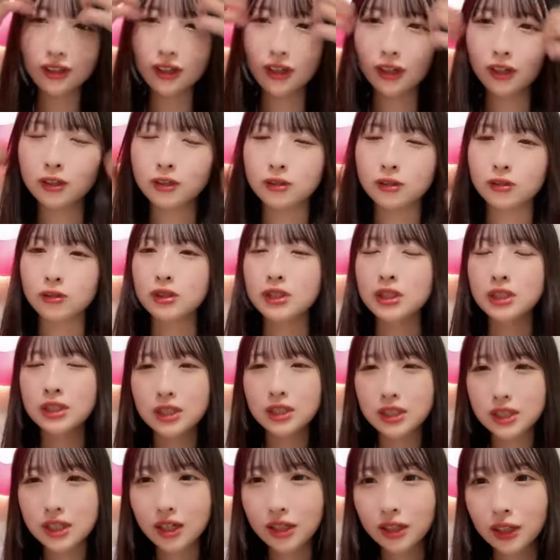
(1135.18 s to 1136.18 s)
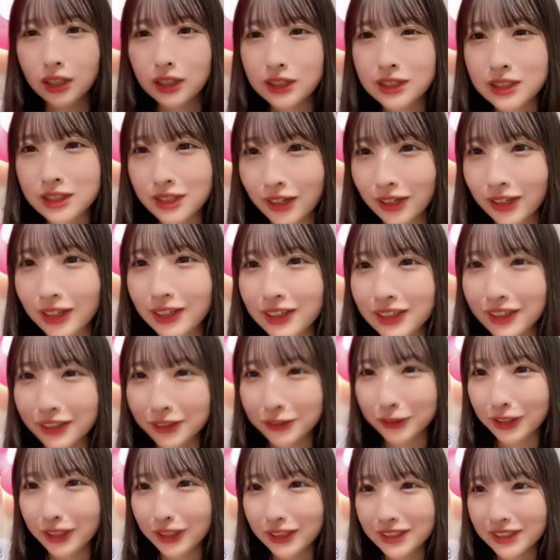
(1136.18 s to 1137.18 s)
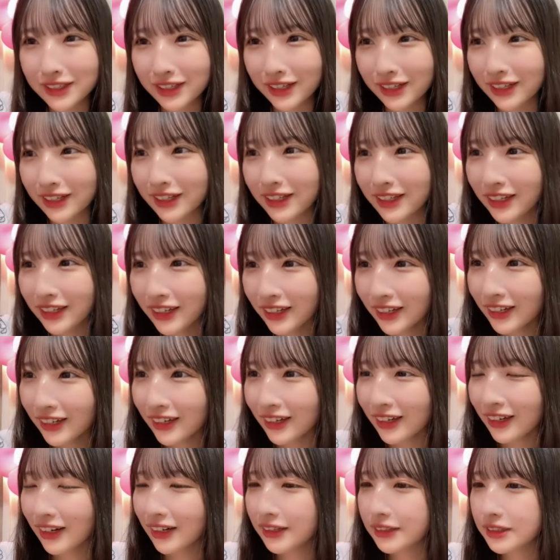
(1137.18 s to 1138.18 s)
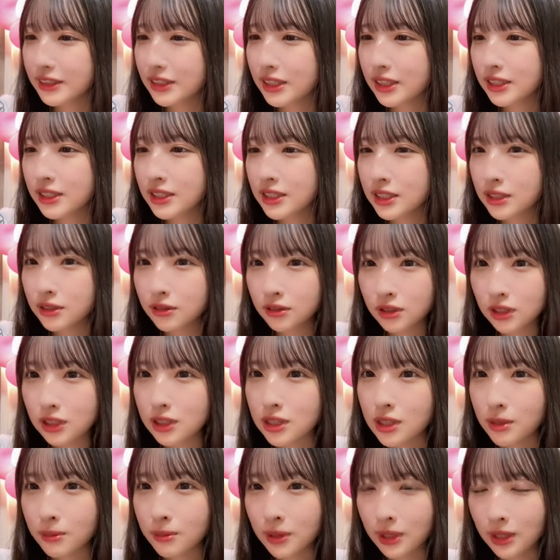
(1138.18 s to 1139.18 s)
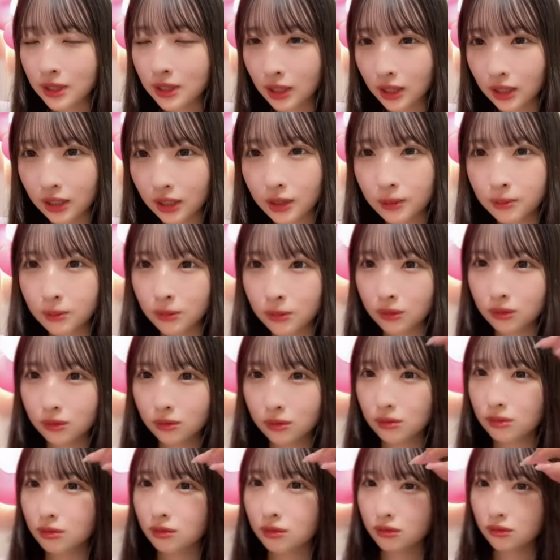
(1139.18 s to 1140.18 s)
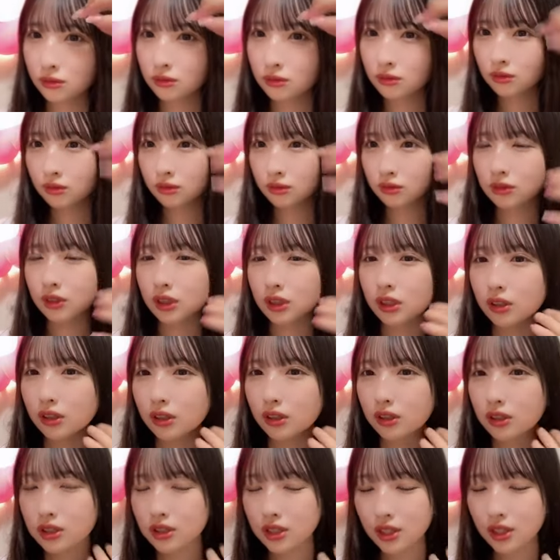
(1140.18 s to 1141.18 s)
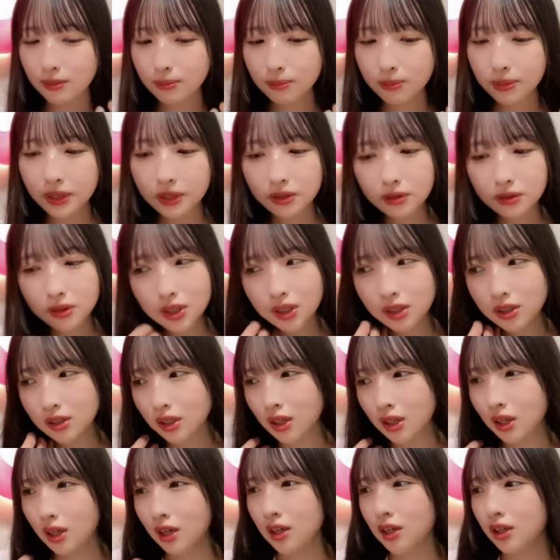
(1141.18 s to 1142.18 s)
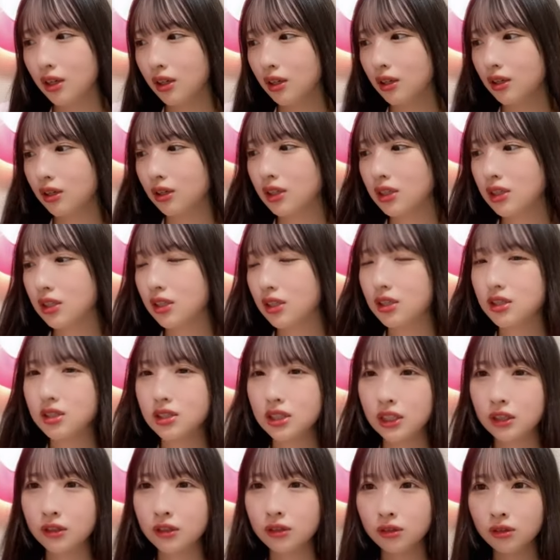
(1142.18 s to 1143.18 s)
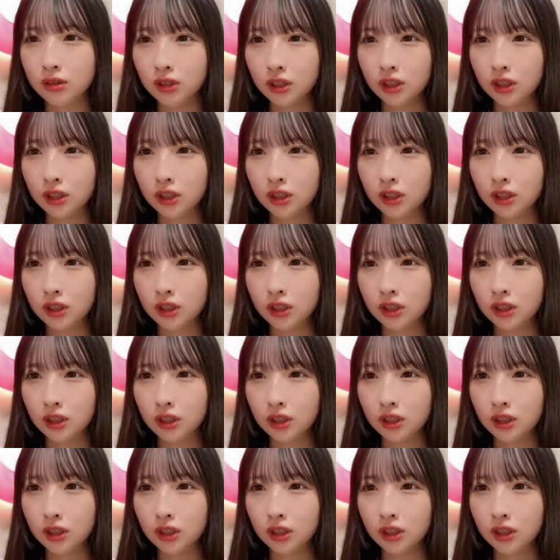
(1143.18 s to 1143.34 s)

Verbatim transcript: あのぜひ話しかけてください恥ずかしくて喋れないかもなんか私先輩はガツガツ行くん